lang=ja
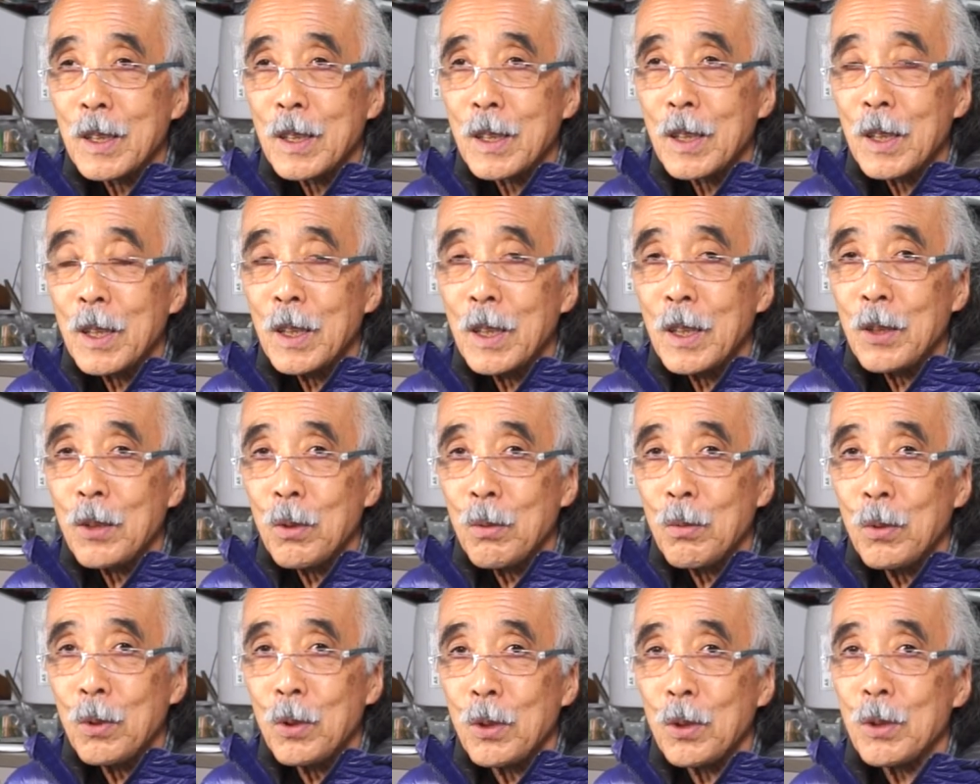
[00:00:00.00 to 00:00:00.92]
けれど
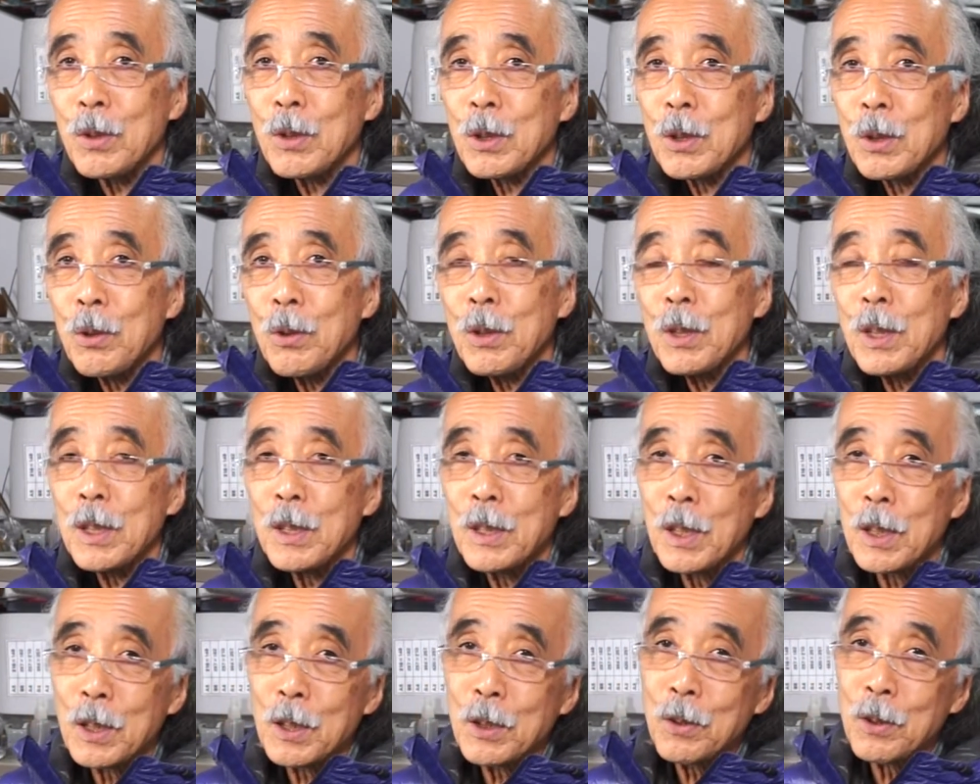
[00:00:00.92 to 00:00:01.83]
も一人で
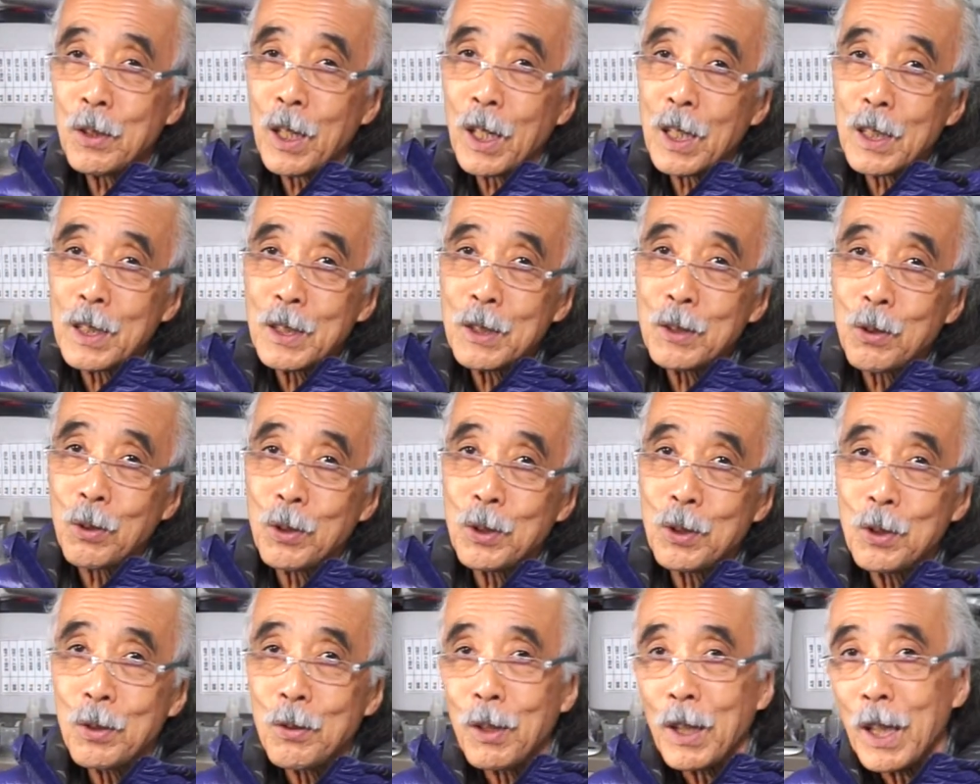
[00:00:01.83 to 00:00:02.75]
できる範囲と
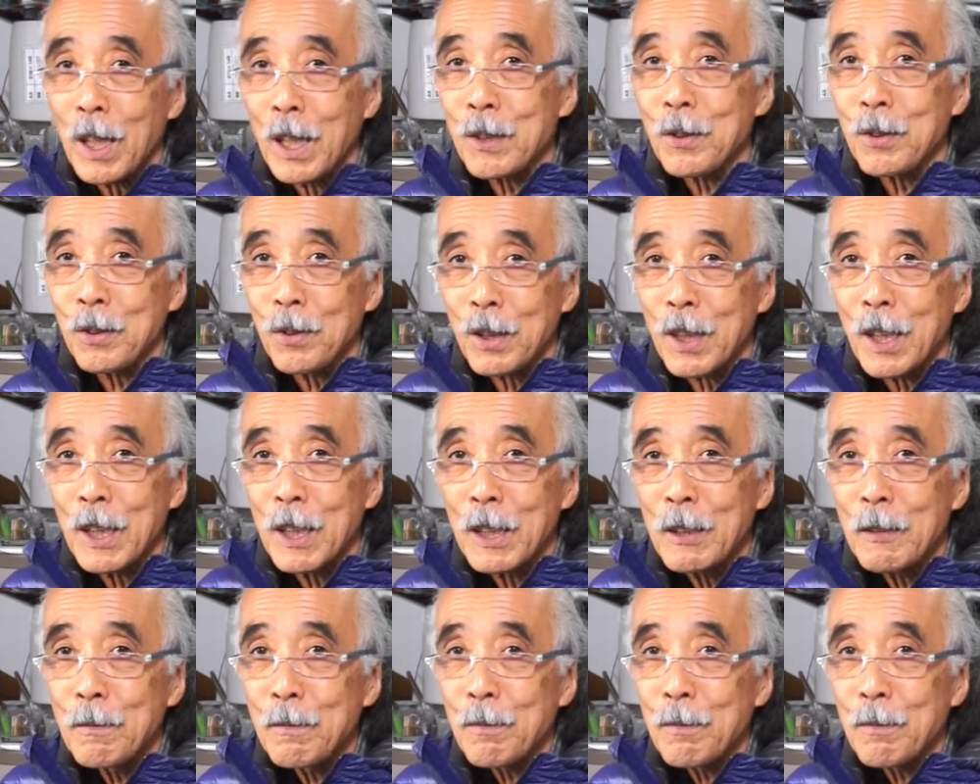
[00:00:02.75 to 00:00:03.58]
いうのはあるよね